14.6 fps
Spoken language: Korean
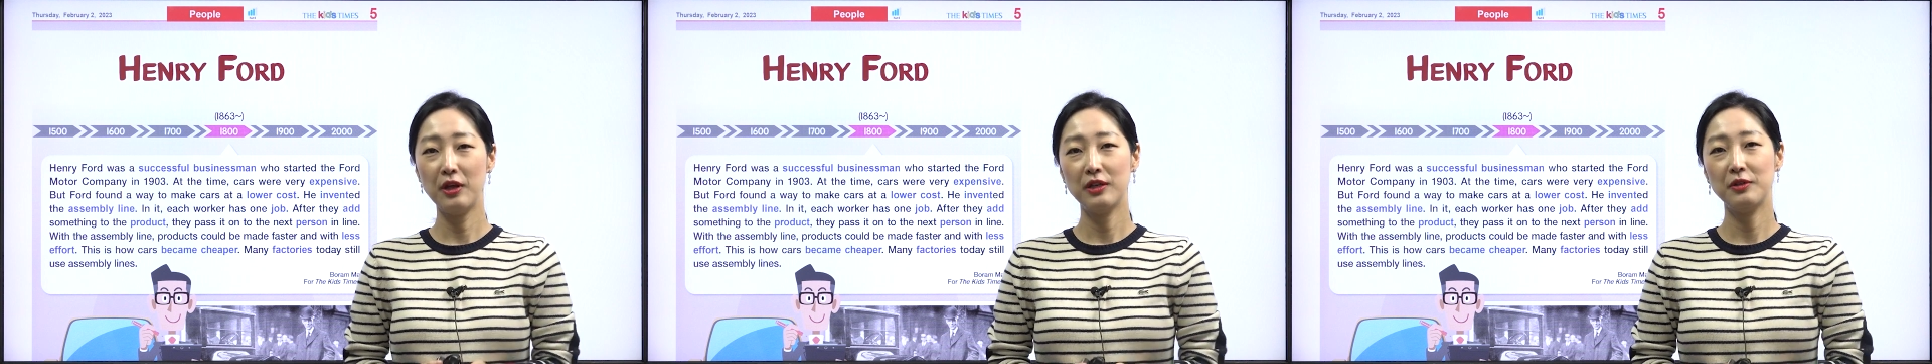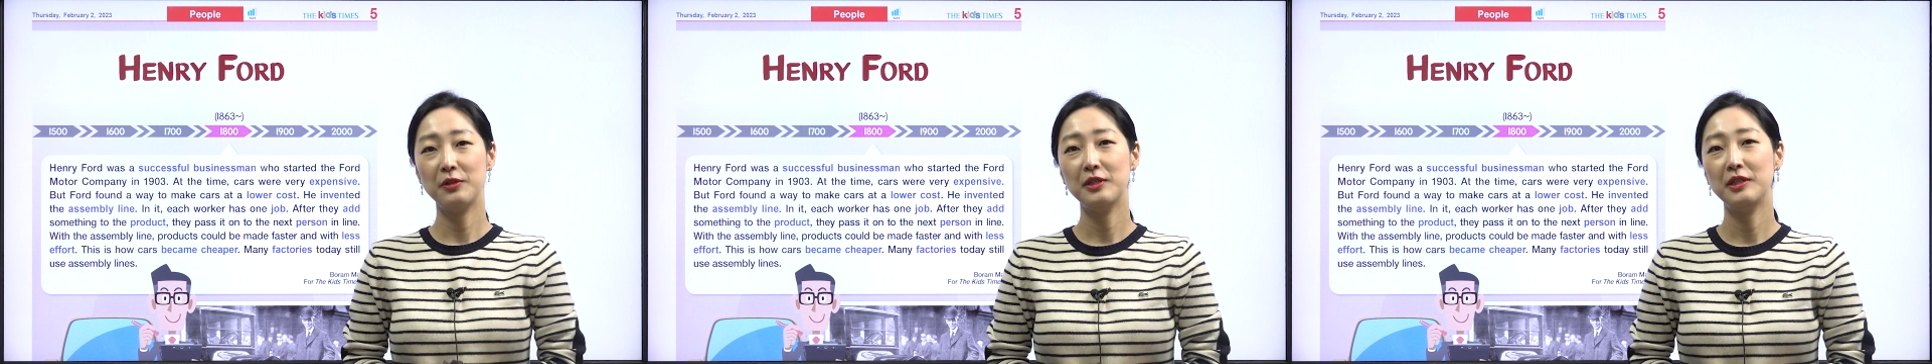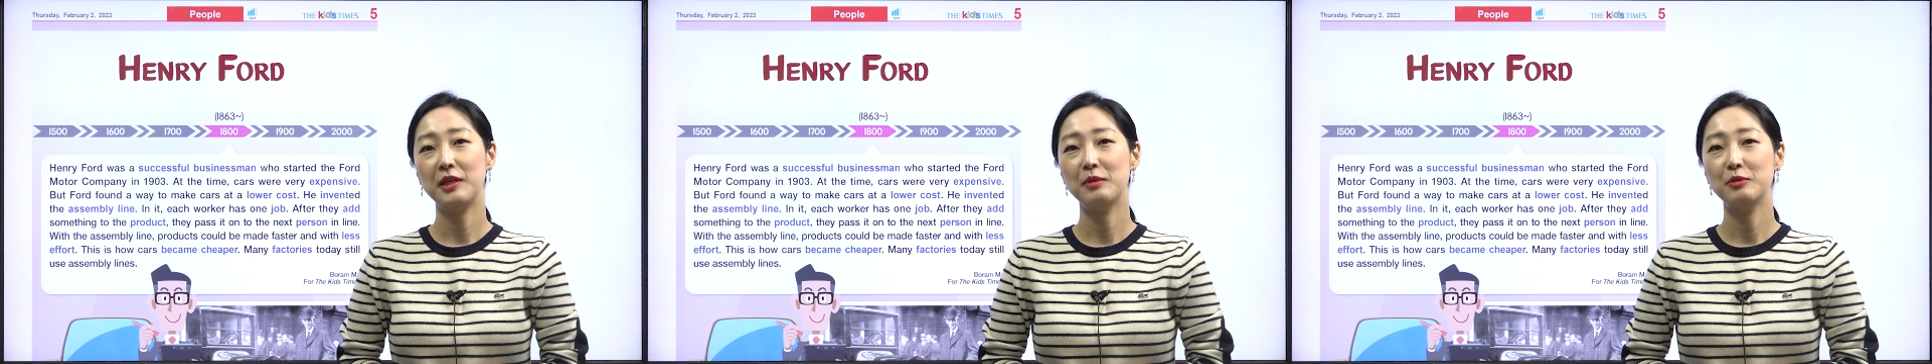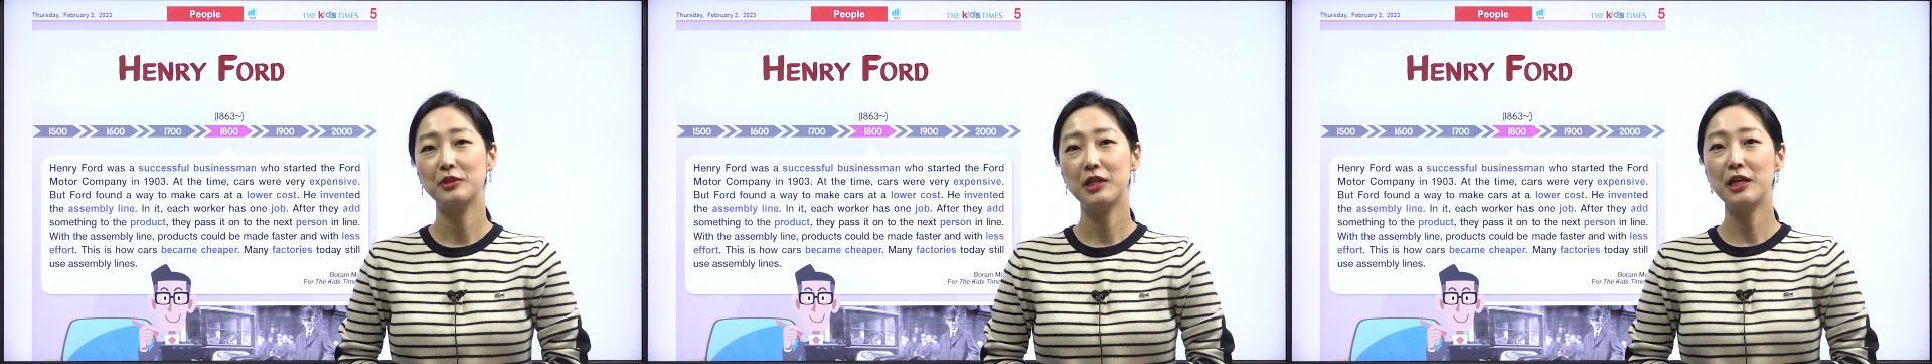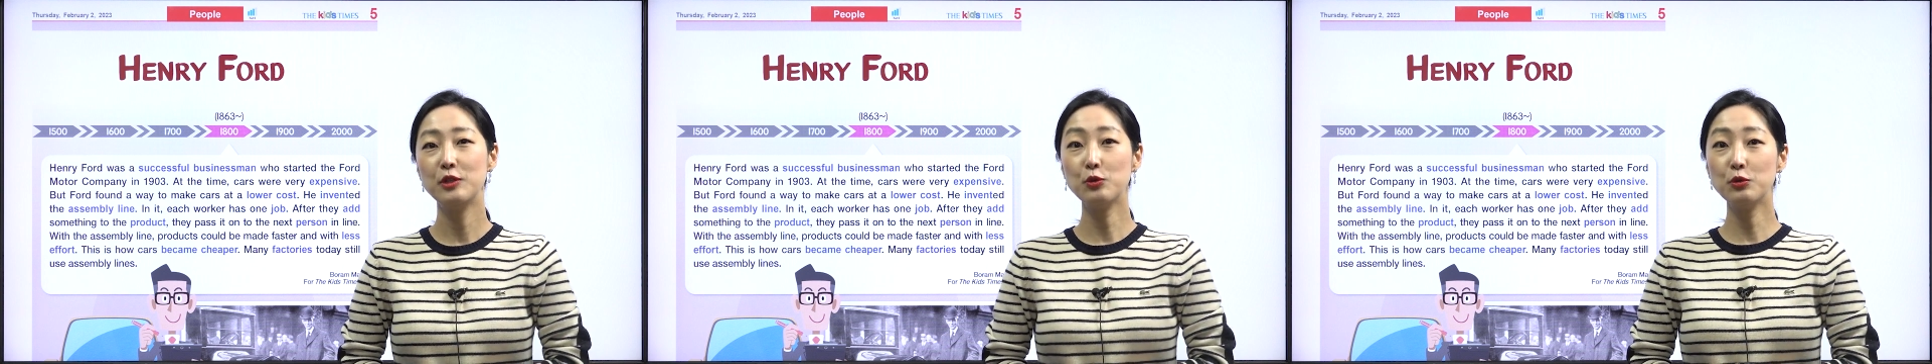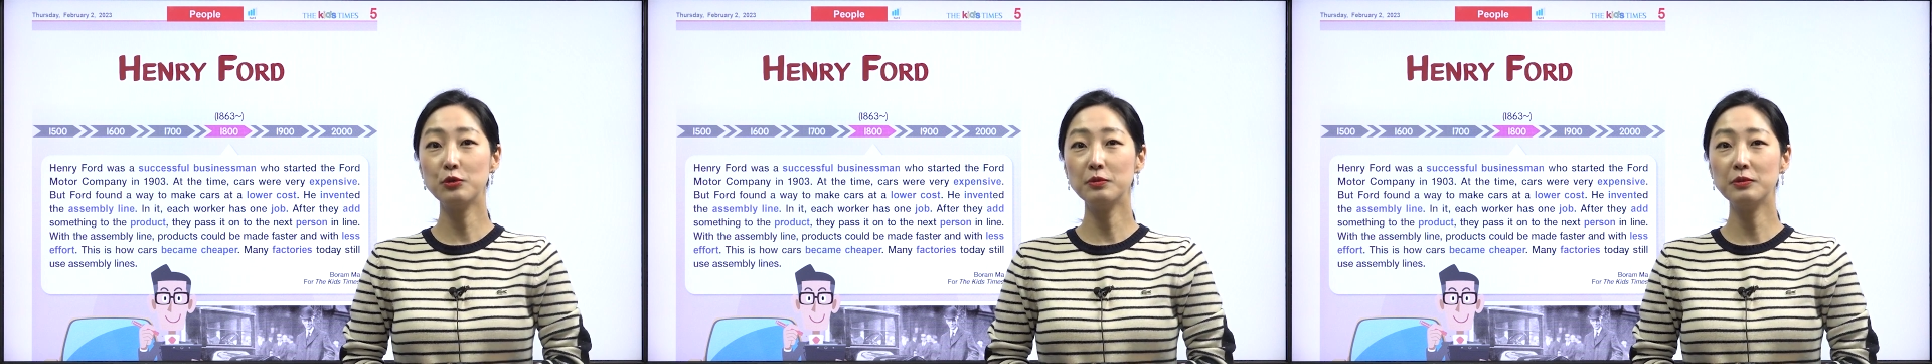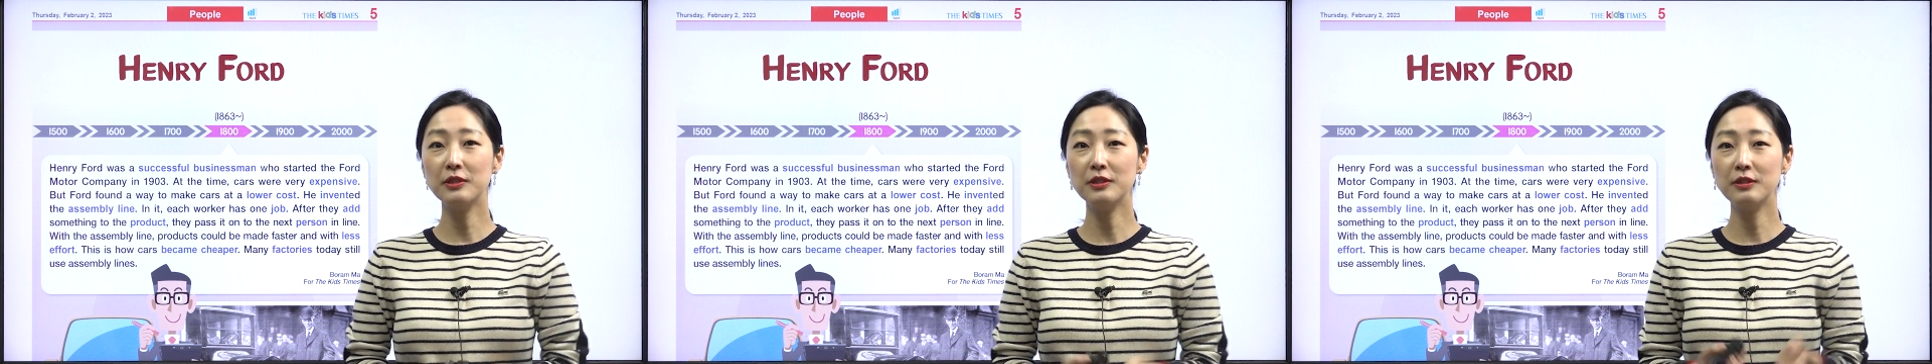그렇기 때문에
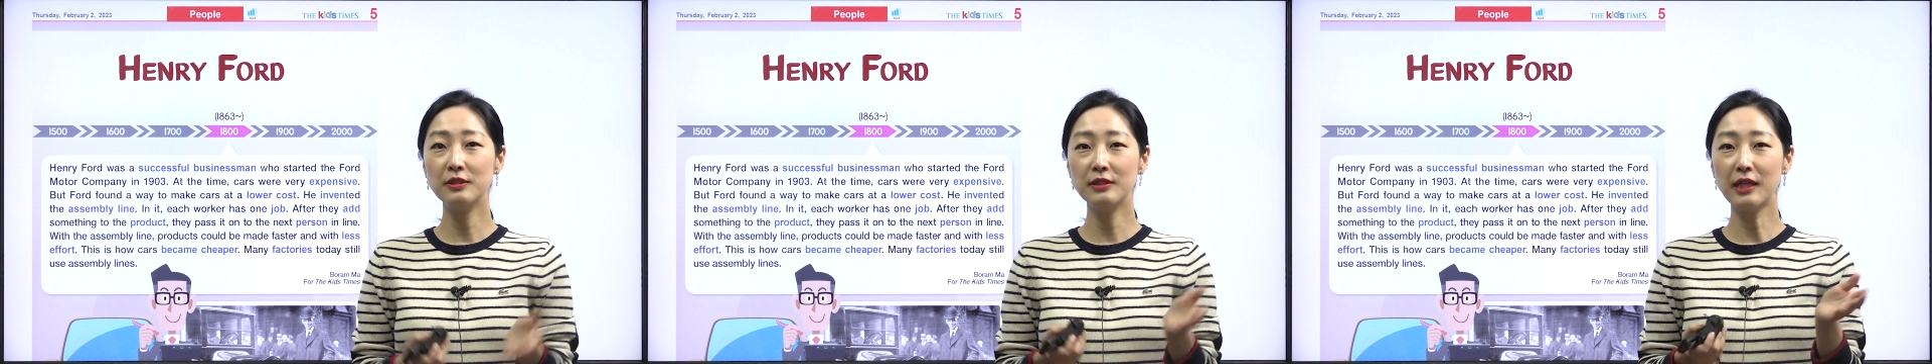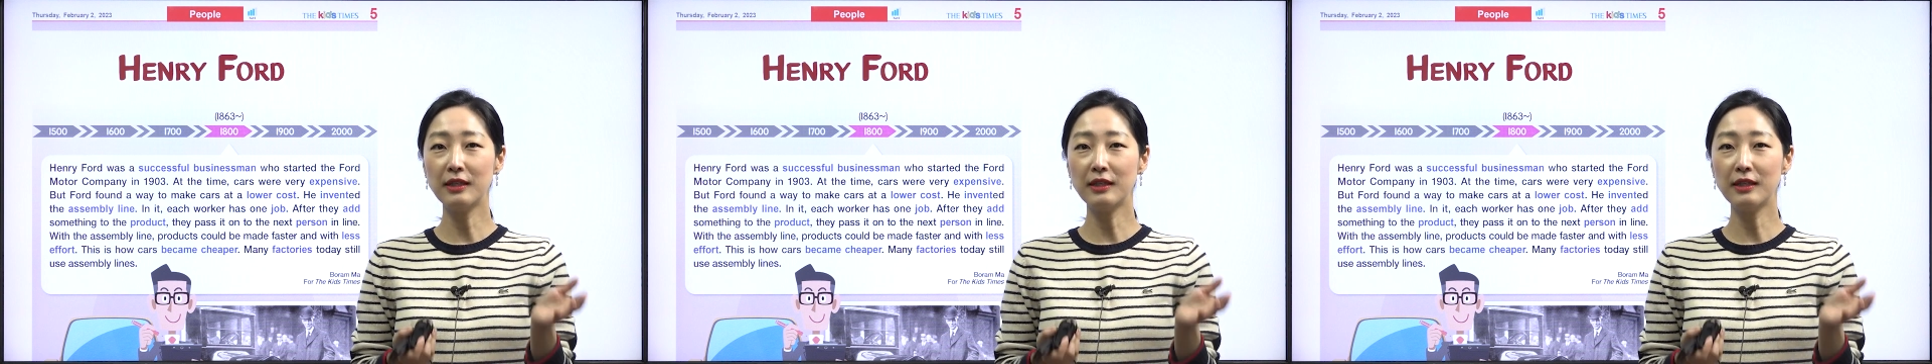조금 그